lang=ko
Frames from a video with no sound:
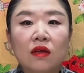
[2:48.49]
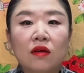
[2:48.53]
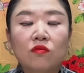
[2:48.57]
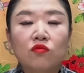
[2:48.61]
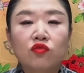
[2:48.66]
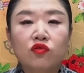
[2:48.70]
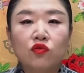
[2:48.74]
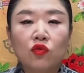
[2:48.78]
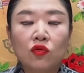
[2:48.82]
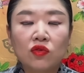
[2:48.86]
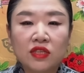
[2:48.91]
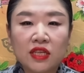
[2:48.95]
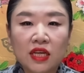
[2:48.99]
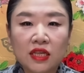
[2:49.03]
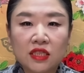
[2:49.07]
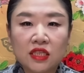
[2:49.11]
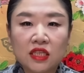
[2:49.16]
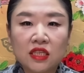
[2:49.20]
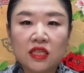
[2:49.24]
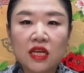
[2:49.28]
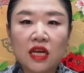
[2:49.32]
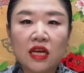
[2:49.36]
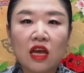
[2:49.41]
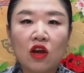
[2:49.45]
부동산
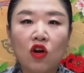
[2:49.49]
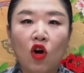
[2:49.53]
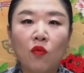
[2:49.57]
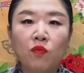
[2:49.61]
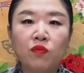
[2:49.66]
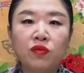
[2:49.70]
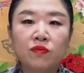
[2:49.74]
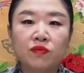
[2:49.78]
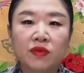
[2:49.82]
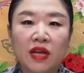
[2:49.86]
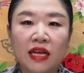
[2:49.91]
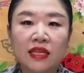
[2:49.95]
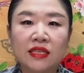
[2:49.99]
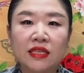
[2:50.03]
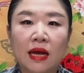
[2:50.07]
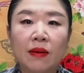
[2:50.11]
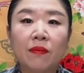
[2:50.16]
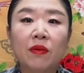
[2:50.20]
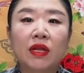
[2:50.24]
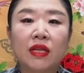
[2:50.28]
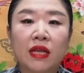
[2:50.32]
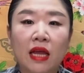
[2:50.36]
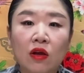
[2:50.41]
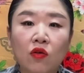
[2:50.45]
시장의 거품 다
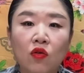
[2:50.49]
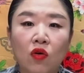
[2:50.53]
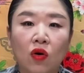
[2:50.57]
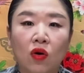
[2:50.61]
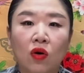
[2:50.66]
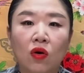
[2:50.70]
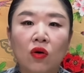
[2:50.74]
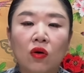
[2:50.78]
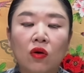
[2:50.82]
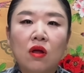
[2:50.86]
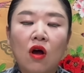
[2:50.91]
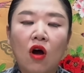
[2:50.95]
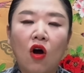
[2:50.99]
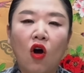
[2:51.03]
잡아내고 네.